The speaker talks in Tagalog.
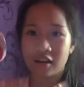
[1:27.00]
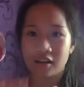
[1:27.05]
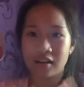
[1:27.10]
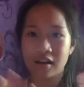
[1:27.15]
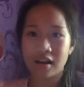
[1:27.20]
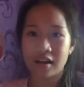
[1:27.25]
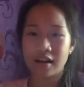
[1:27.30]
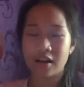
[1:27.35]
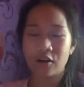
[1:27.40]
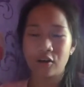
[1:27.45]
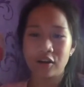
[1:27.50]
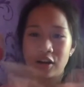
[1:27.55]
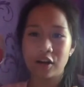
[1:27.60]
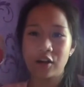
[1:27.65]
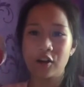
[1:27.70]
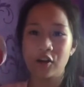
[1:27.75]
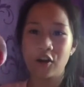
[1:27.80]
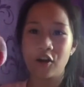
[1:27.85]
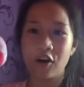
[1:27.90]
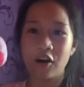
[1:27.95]
Ay, naku,
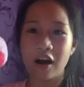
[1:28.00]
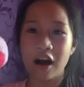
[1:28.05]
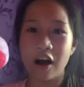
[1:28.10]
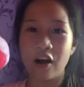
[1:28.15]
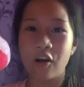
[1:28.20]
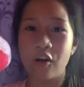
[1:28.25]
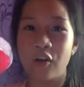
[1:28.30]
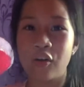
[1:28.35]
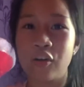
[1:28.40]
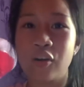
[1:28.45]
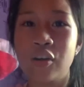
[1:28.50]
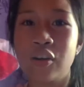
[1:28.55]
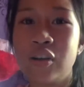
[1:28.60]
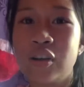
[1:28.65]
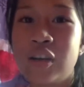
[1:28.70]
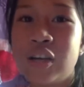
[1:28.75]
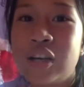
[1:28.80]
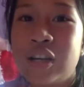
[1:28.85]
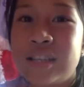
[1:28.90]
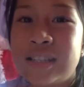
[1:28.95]
laloloka ako.
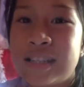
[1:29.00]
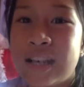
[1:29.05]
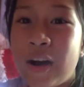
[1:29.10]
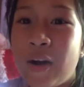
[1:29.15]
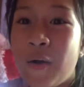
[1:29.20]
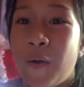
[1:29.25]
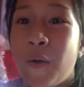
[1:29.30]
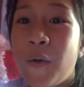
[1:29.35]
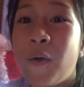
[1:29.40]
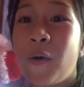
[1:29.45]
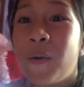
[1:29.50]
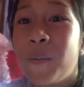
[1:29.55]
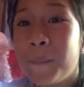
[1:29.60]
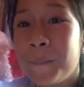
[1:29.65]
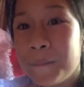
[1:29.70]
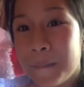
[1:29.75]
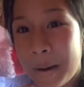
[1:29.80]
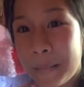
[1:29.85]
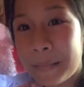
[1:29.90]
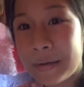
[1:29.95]
So,
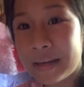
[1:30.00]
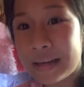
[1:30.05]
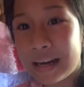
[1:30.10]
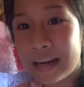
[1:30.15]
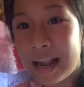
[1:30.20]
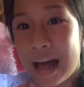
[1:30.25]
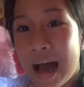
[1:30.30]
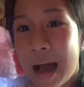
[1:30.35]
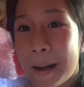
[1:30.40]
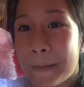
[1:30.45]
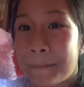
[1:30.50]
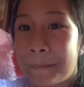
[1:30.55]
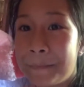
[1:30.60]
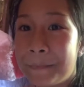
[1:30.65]
mamaya na lang.